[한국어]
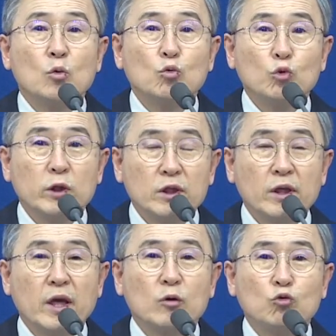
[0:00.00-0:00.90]

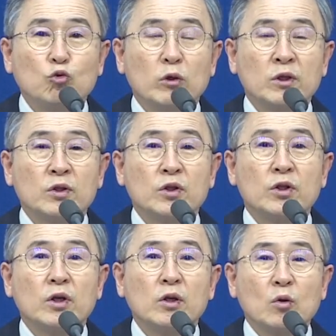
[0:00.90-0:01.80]
우리들의 구원은
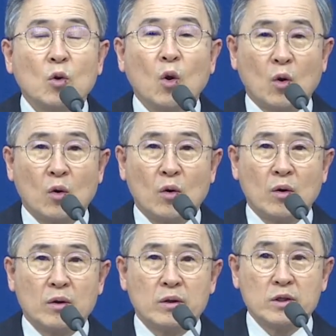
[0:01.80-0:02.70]
결코
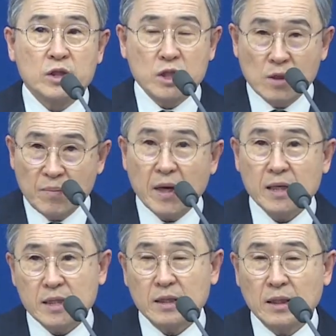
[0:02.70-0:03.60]

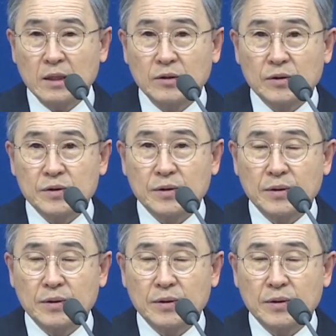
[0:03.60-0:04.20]
실패하지 않는다는 거죠.